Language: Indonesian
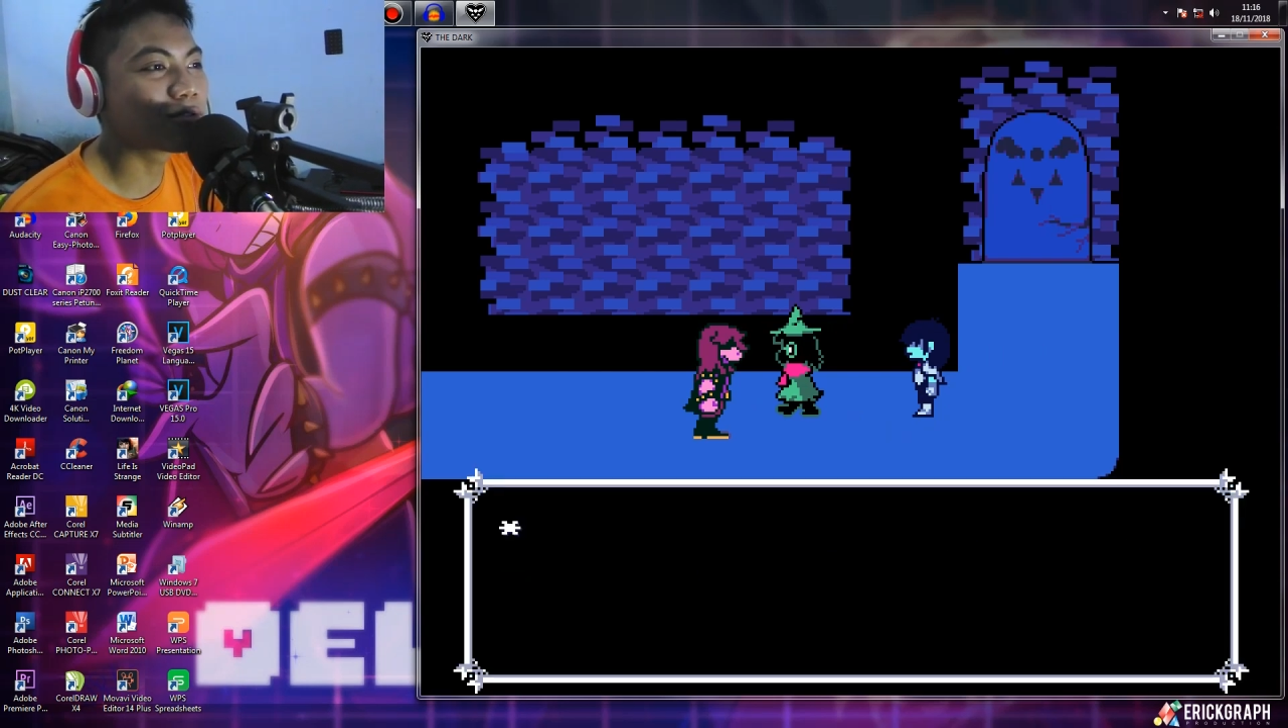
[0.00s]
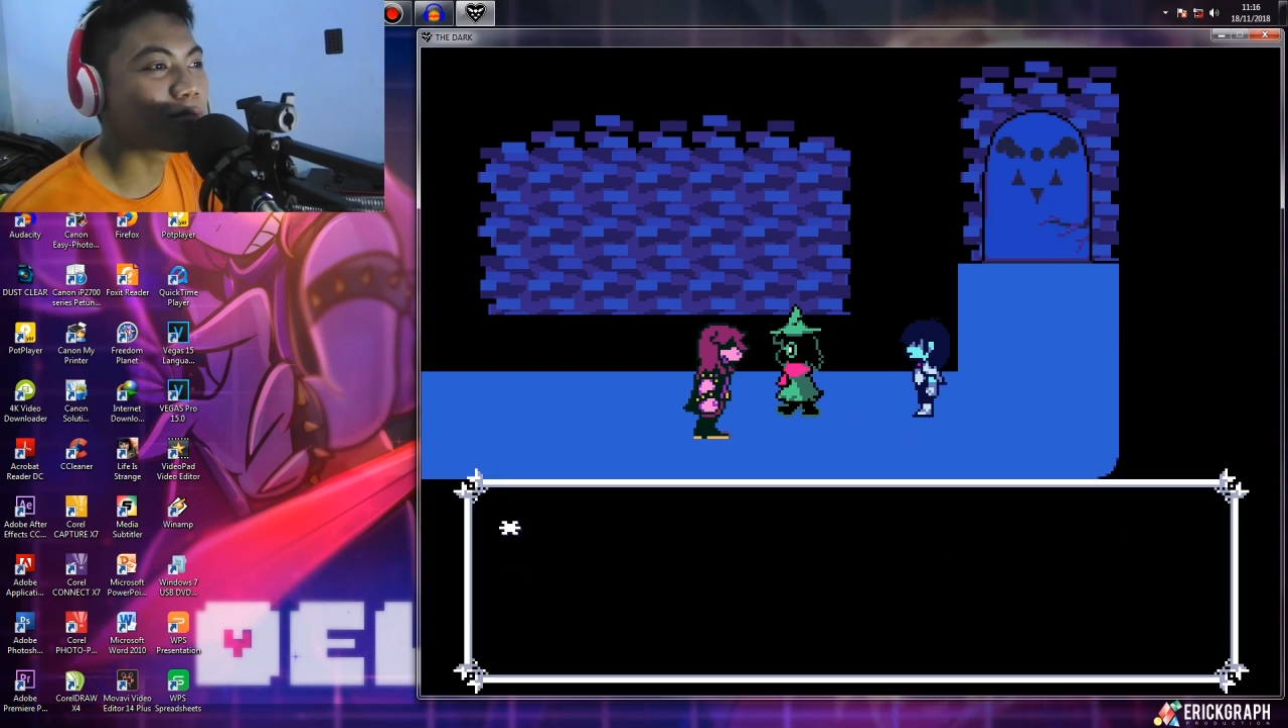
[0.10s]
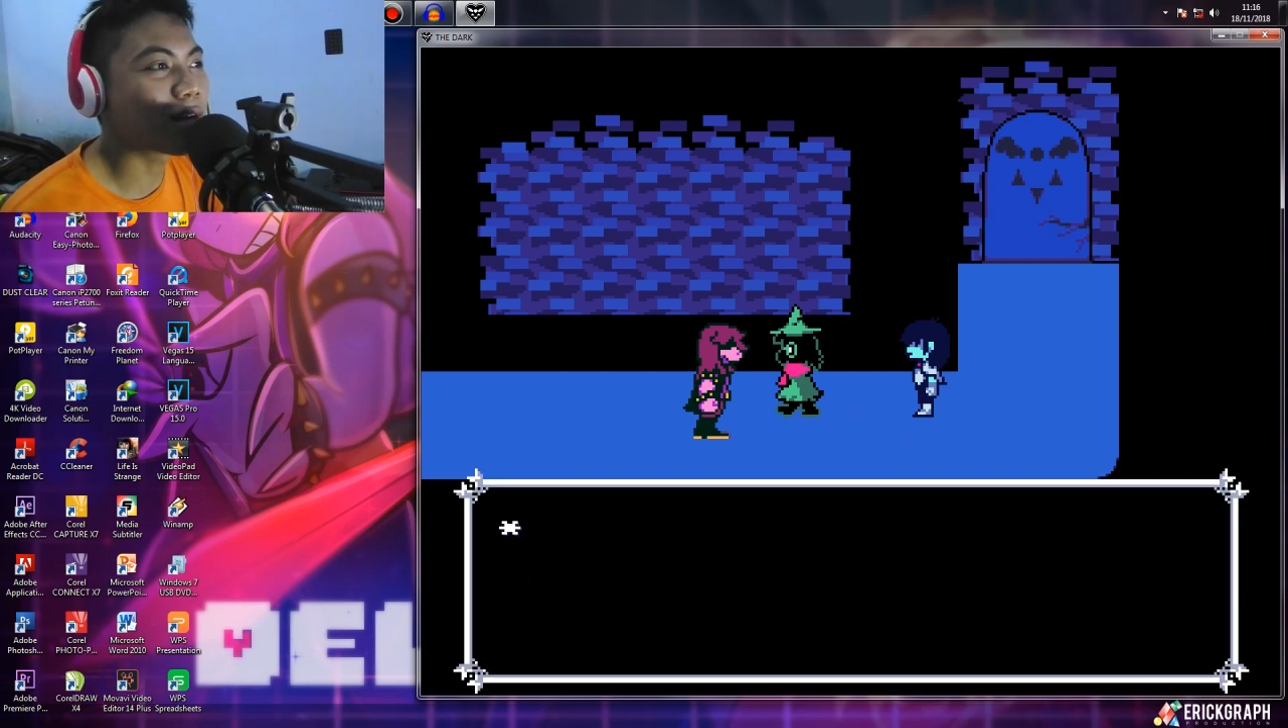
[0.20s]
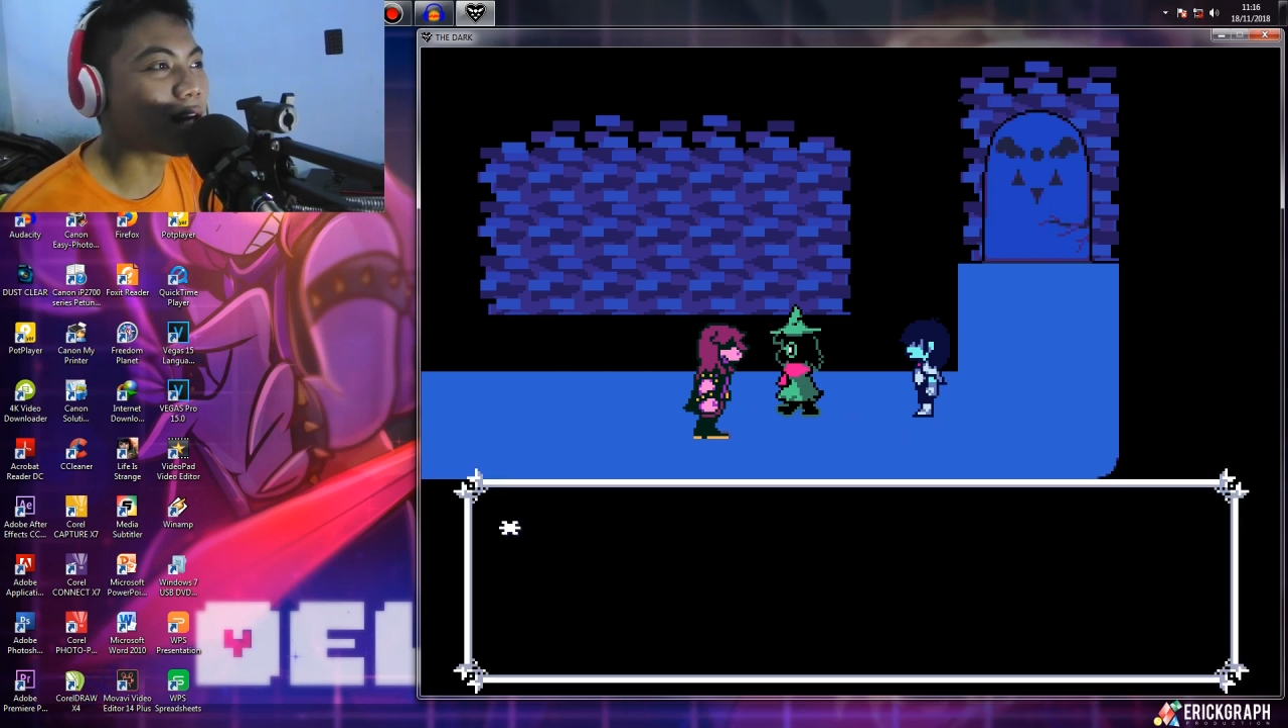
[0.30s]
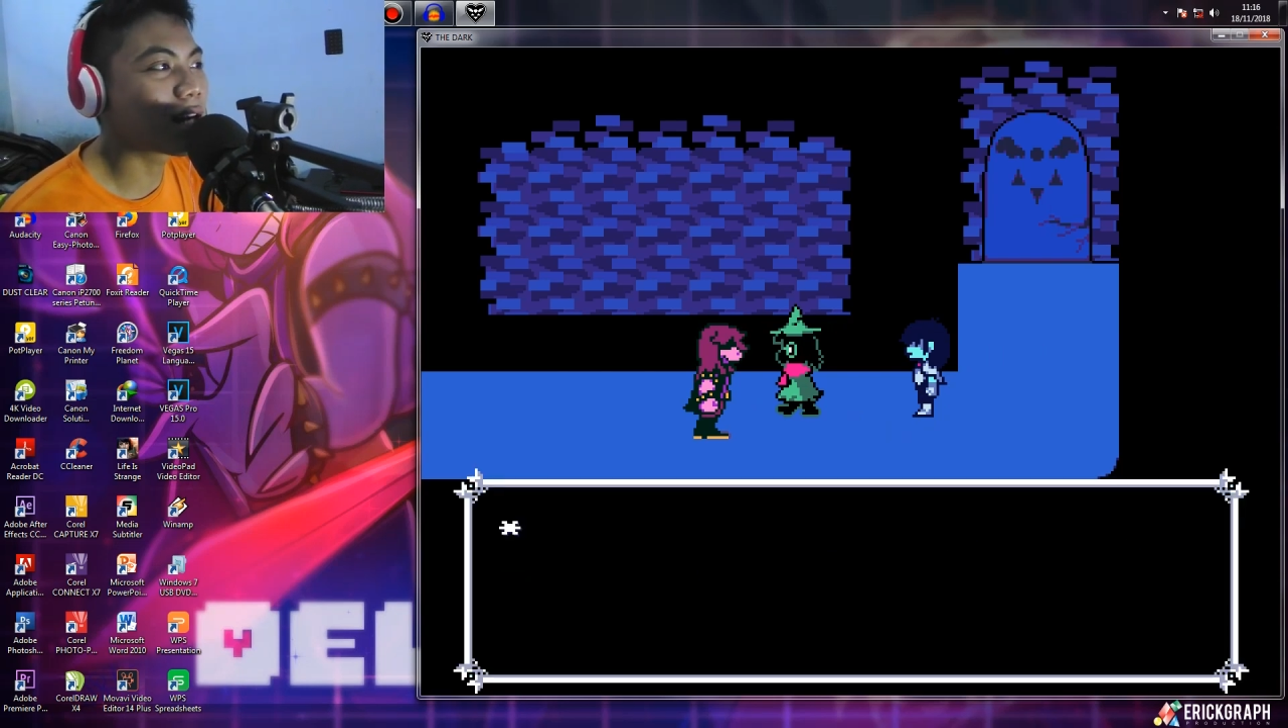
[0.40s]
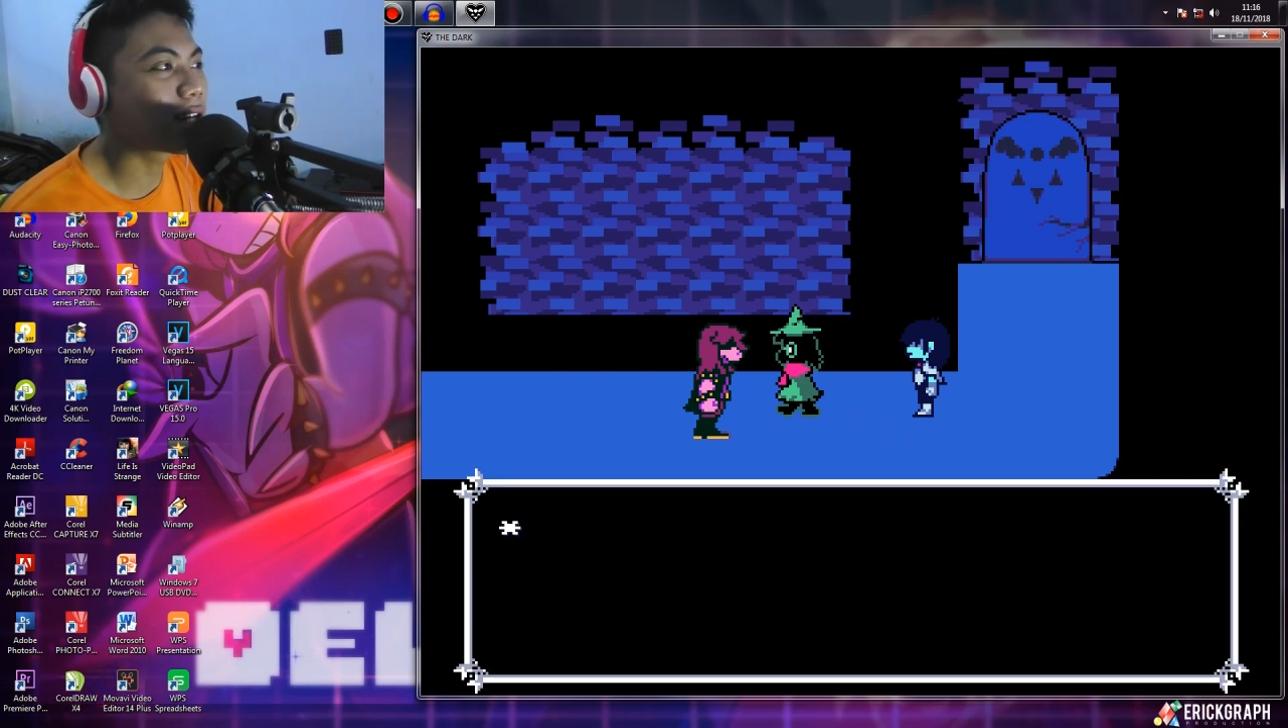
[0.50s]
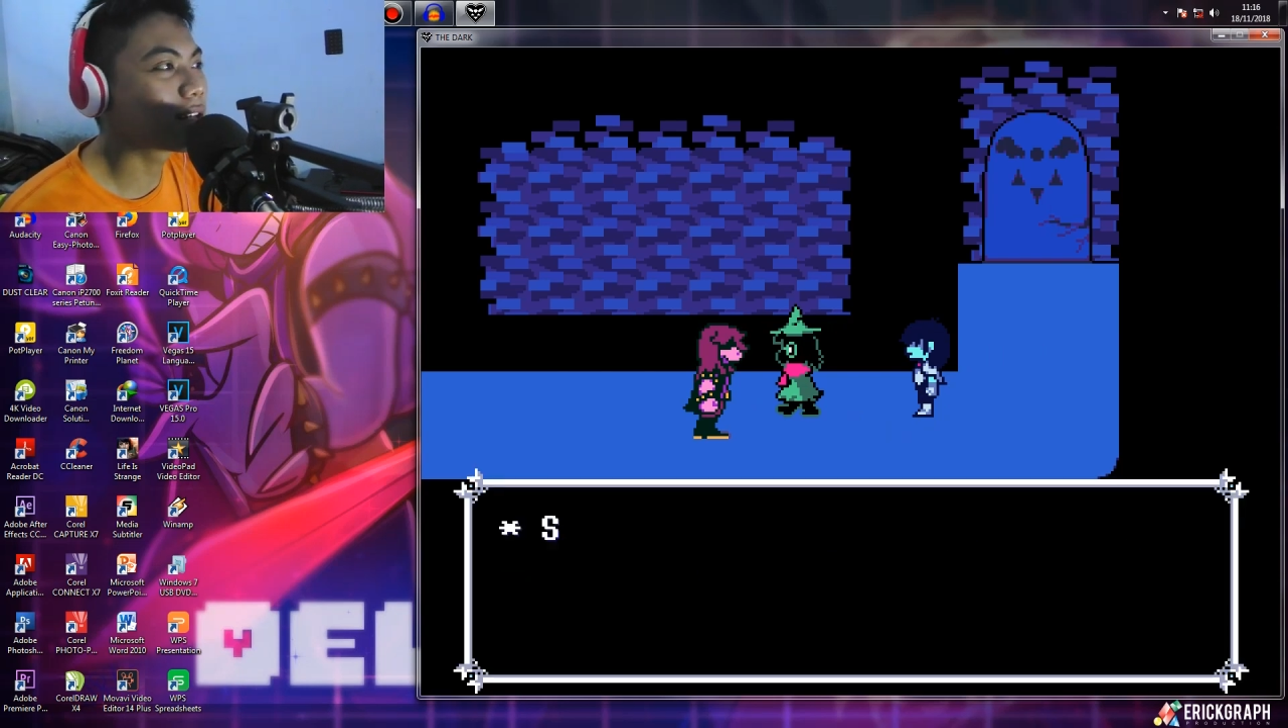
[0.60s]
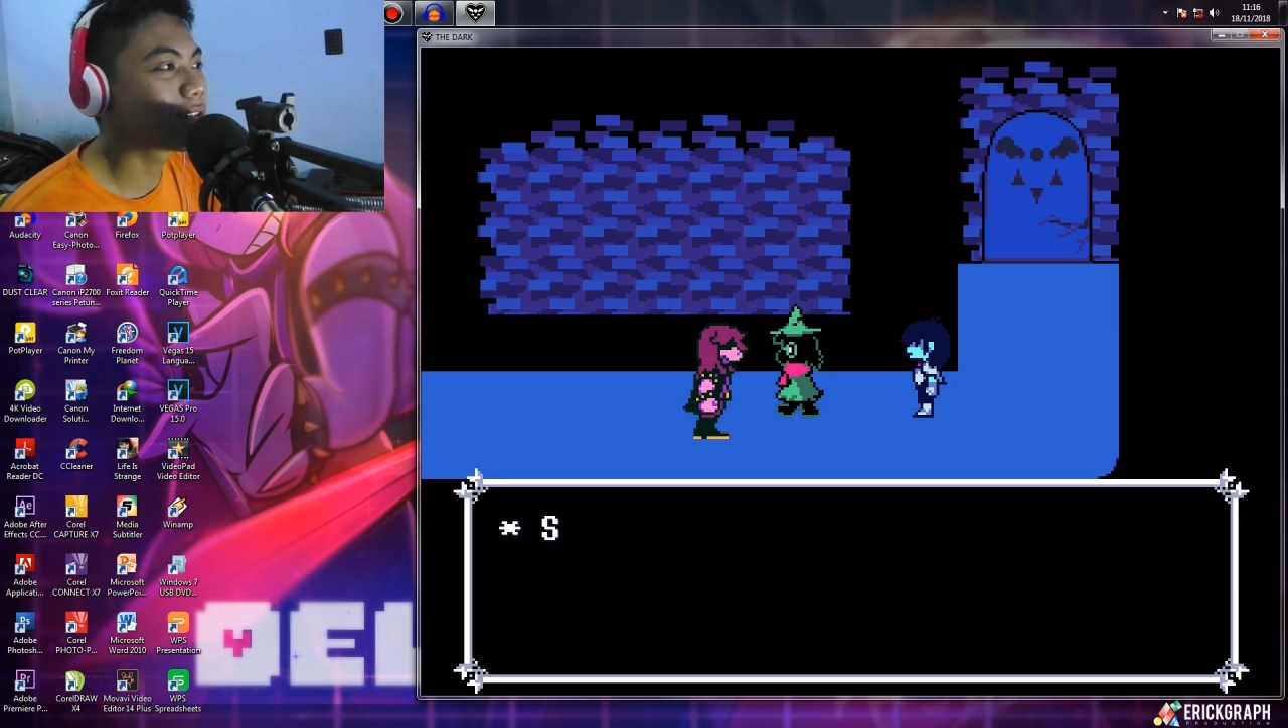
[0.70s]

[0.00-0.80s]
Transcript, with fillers: cuma